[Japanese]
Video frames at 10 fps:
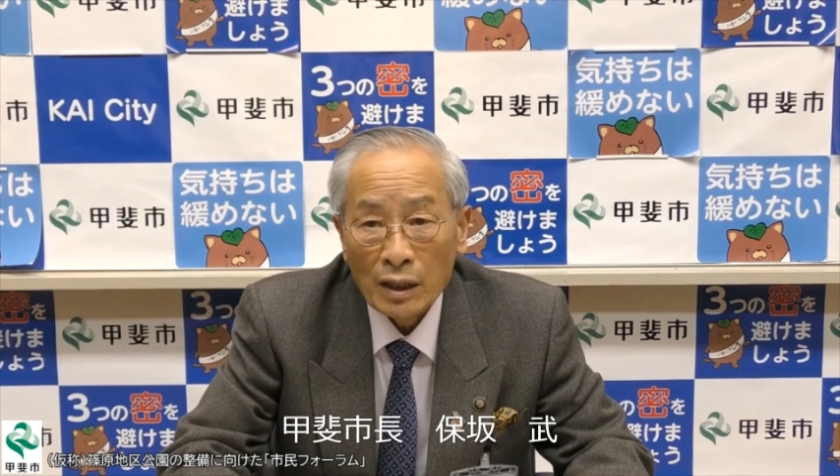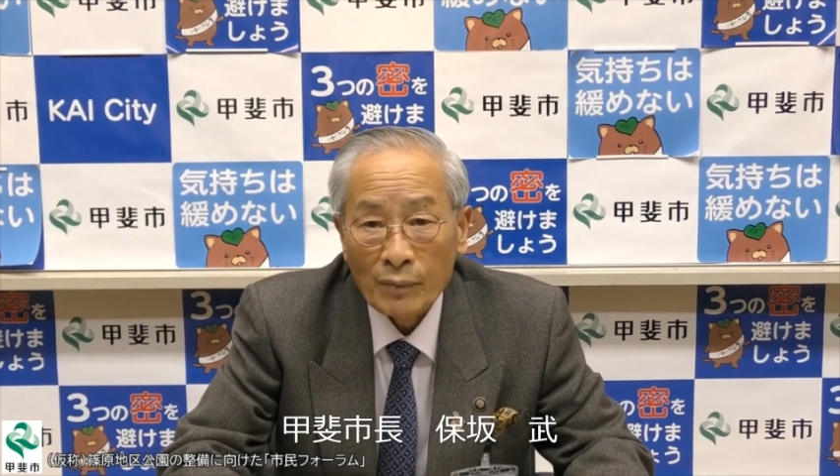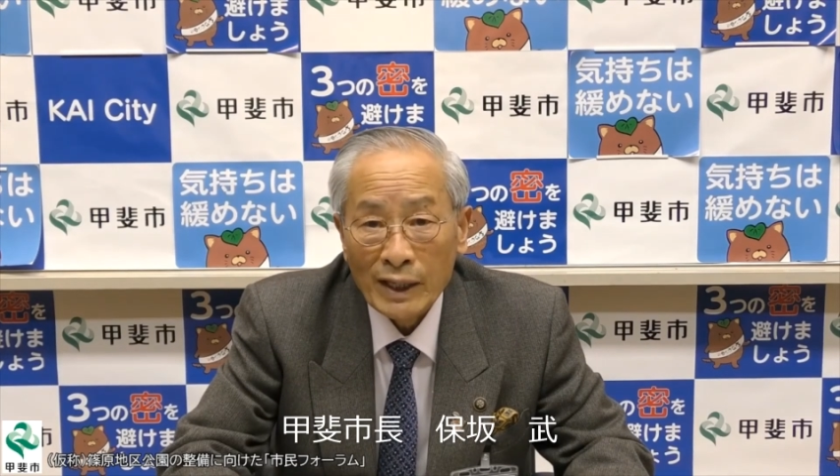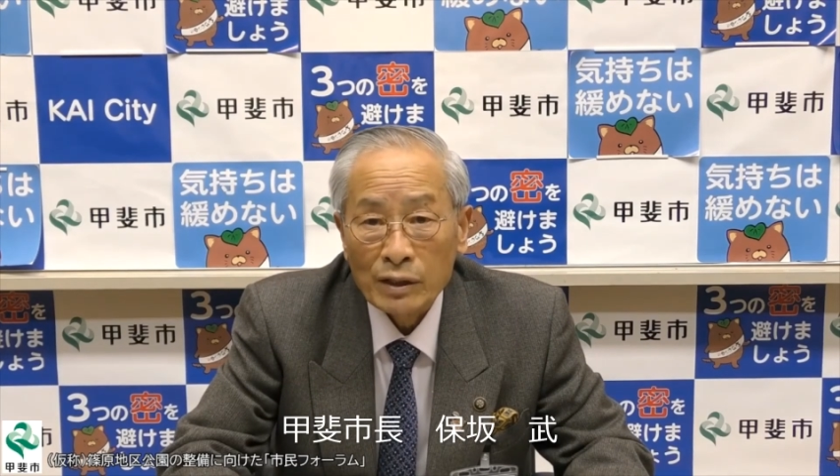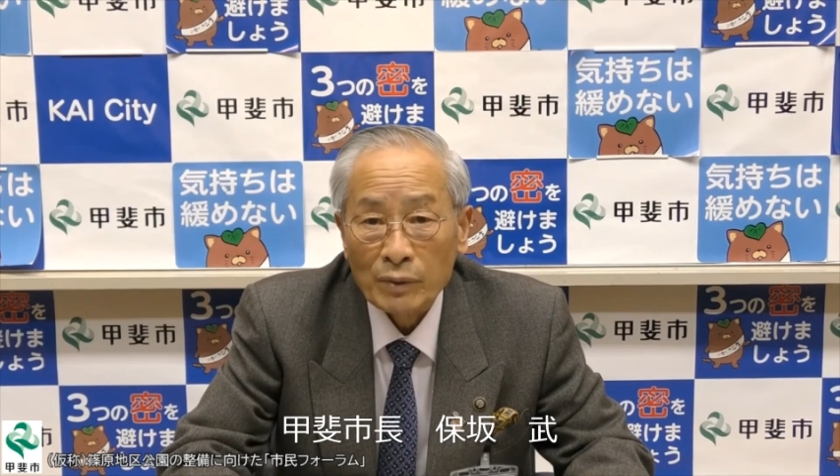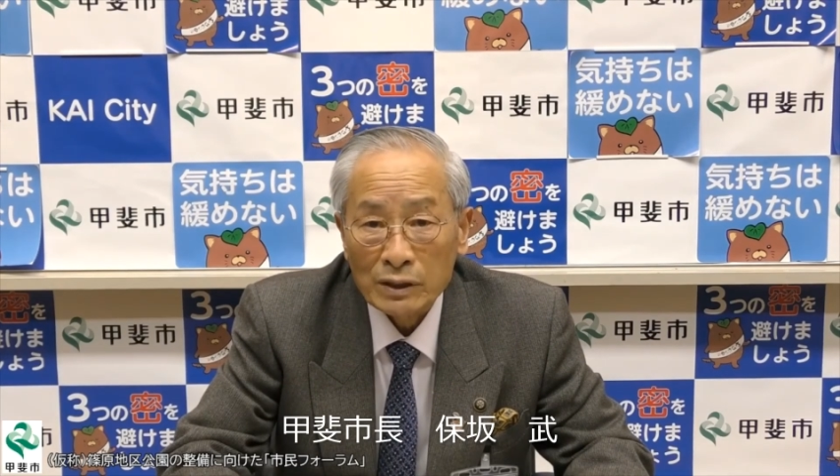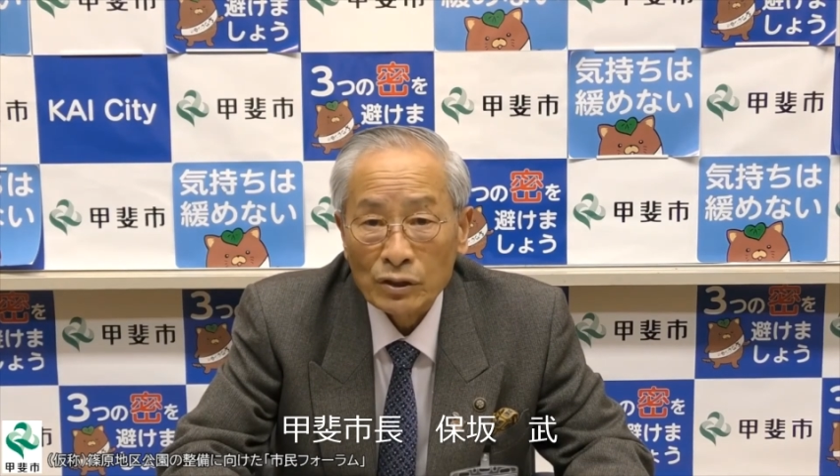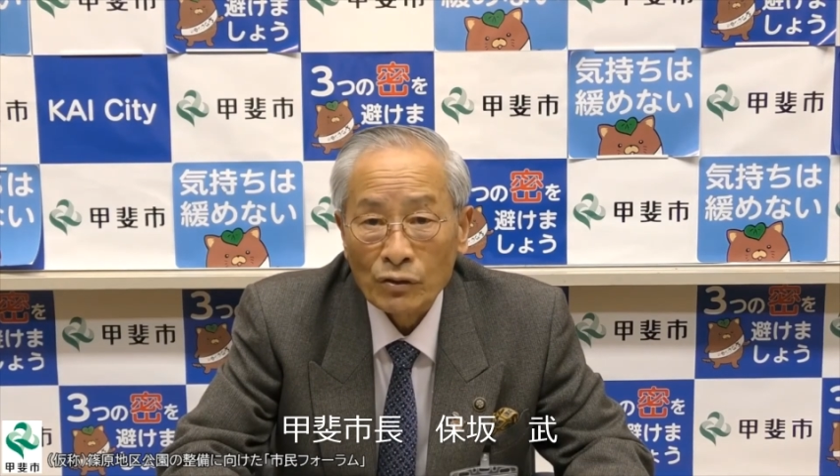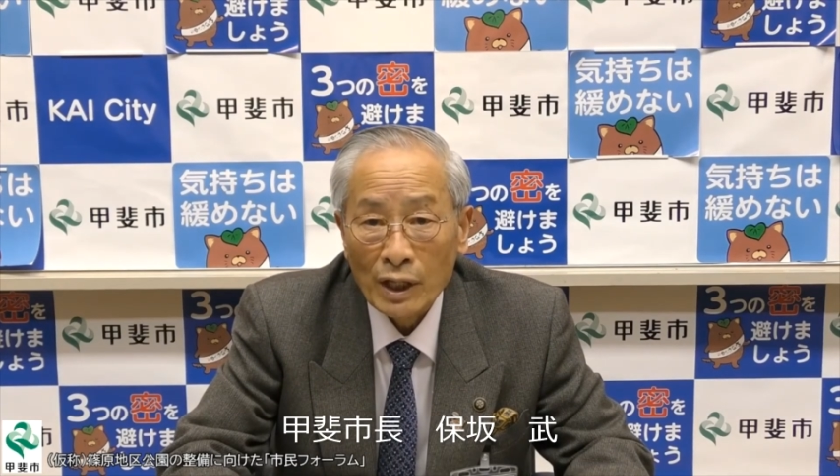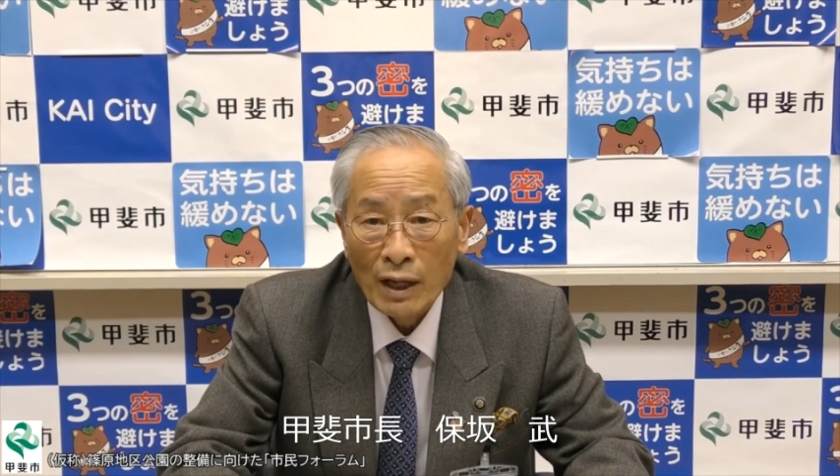まいります
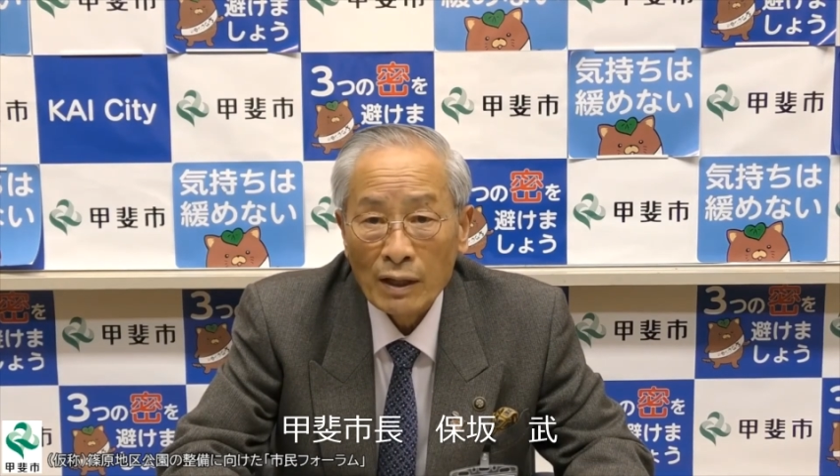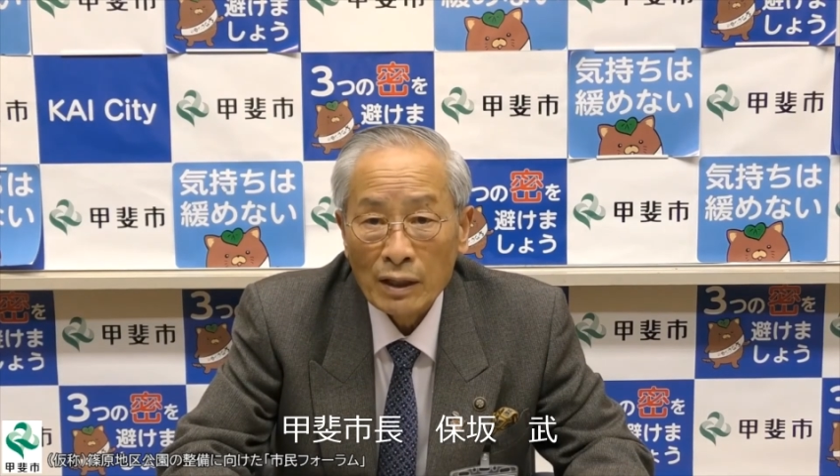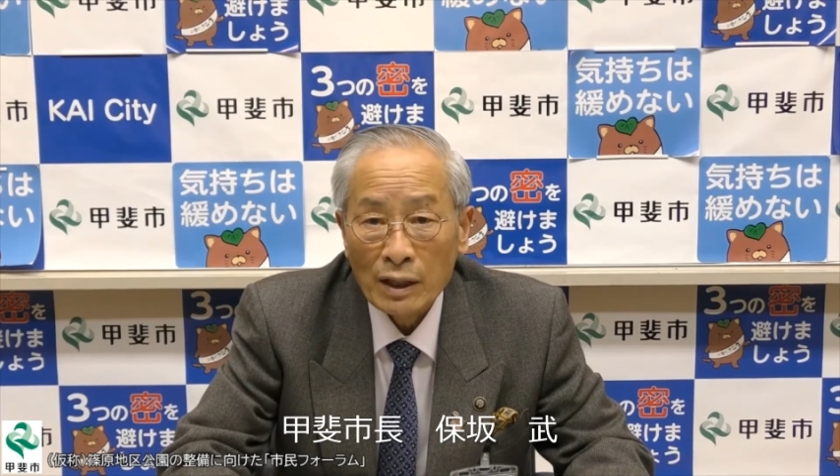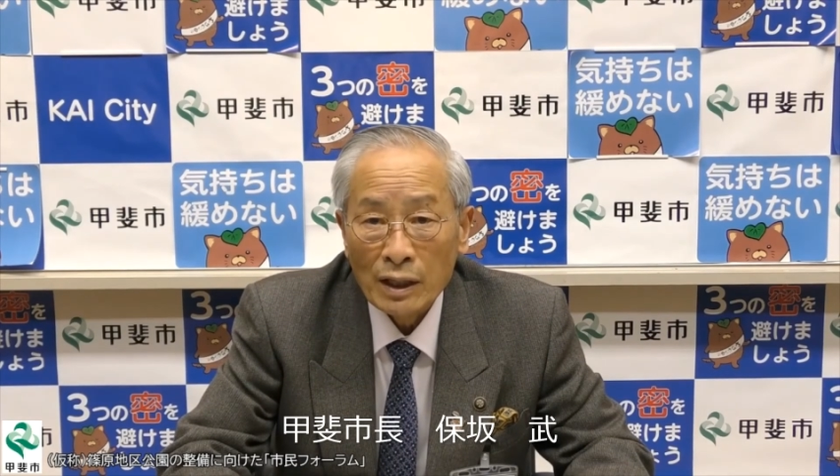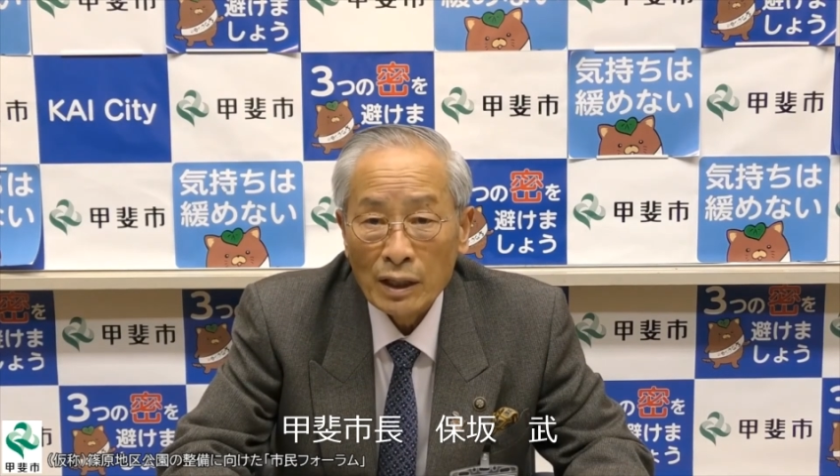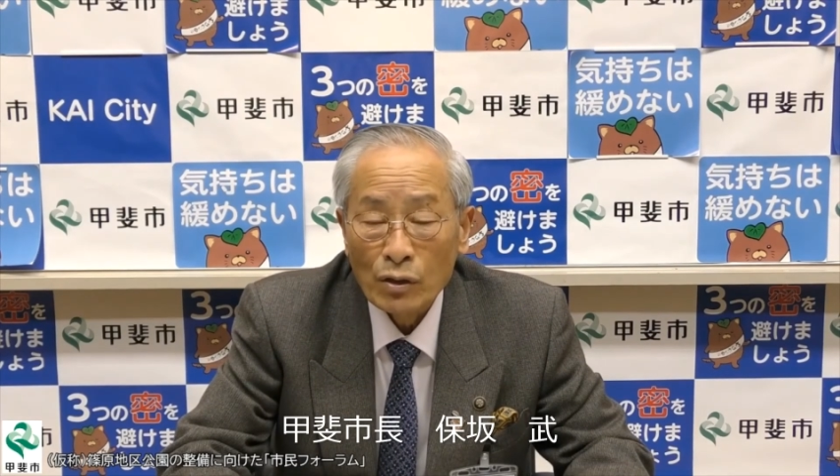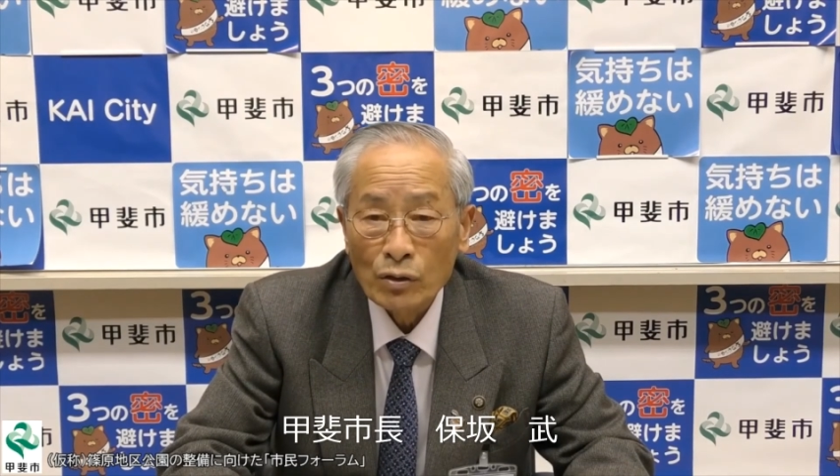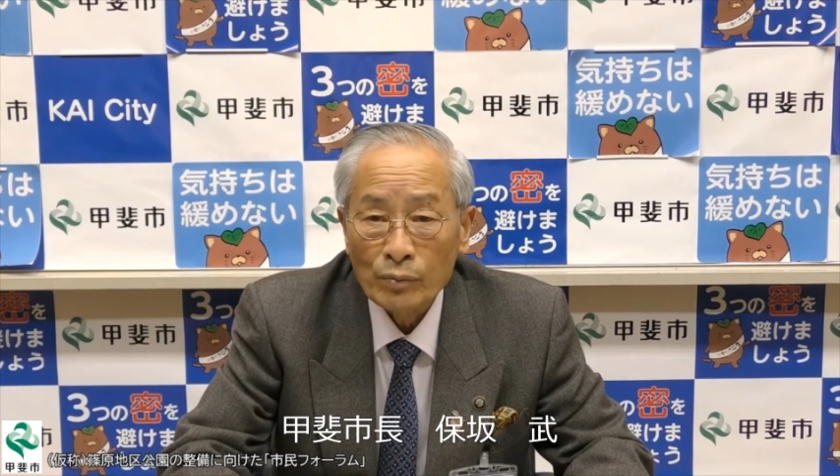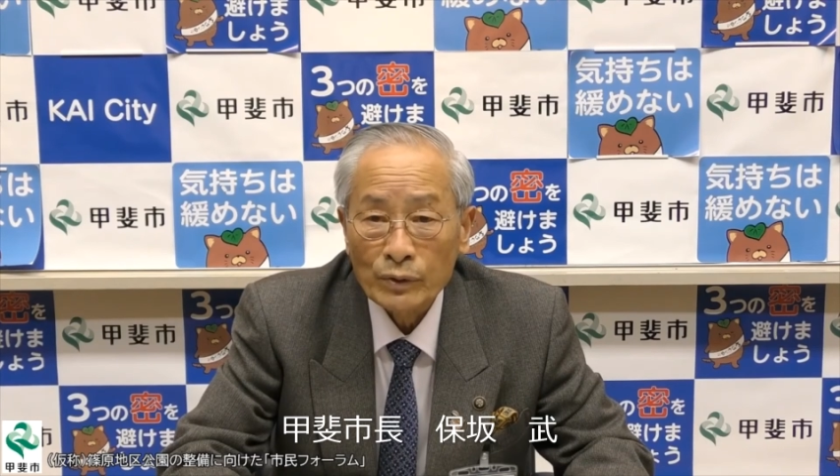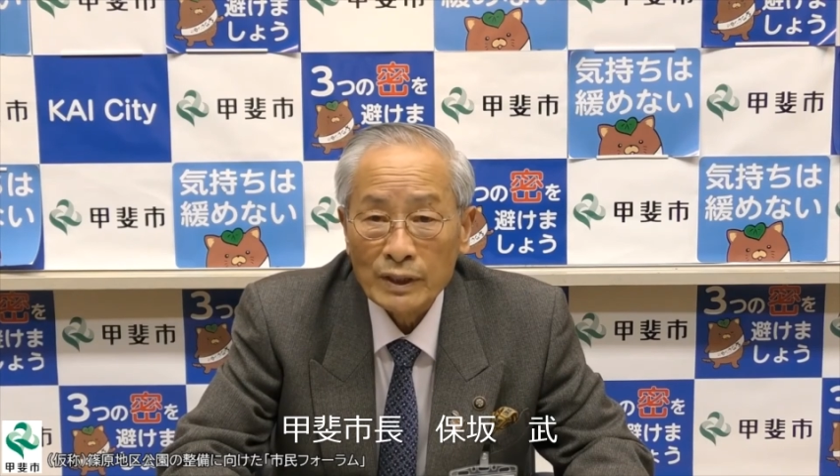ので今
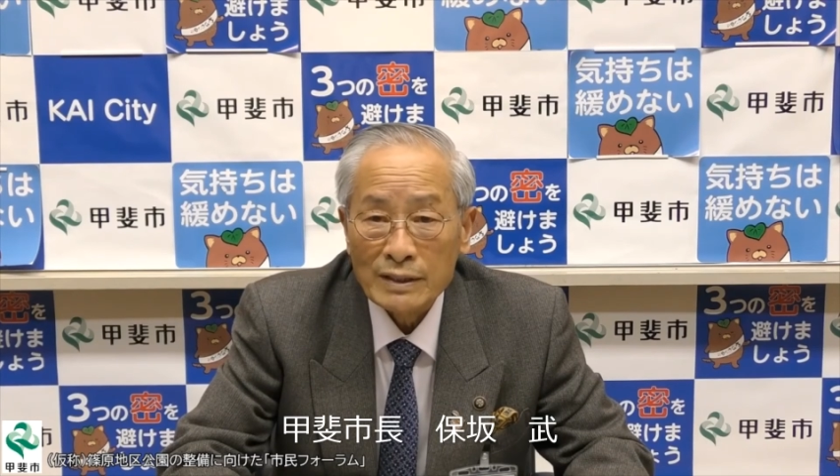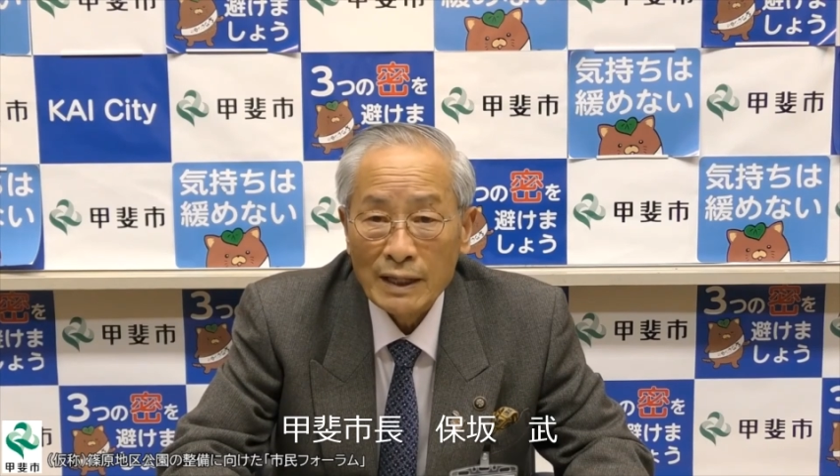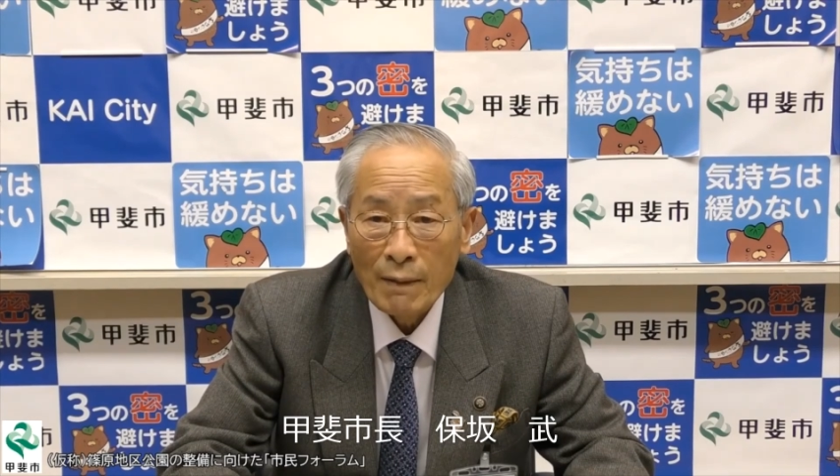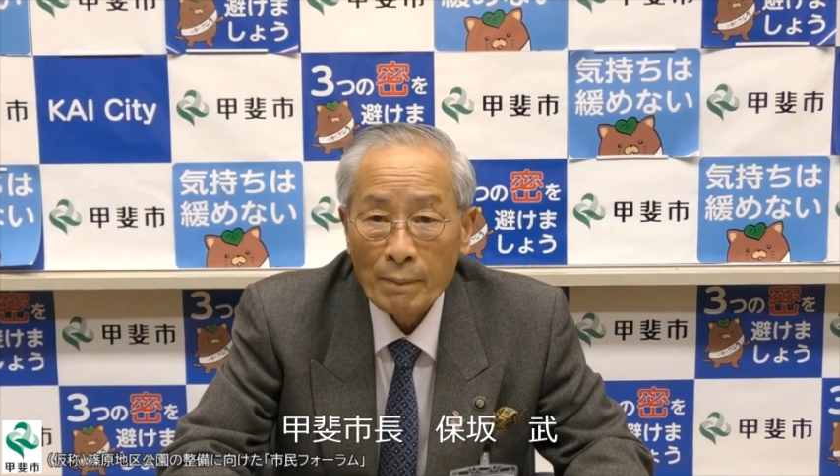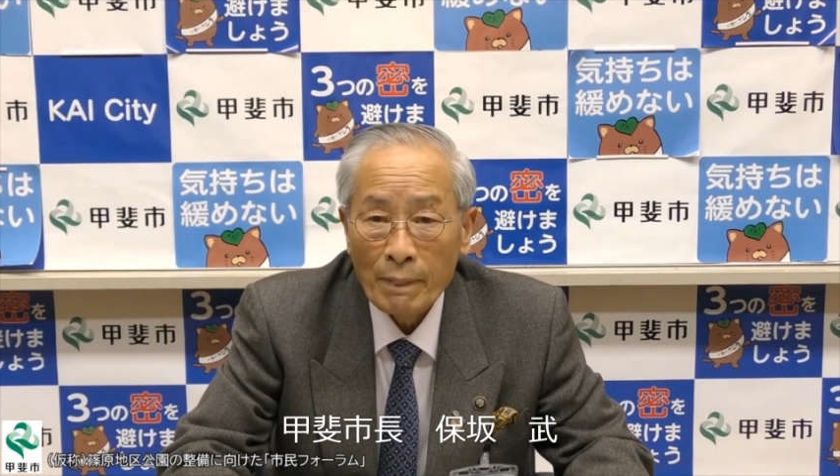後もですね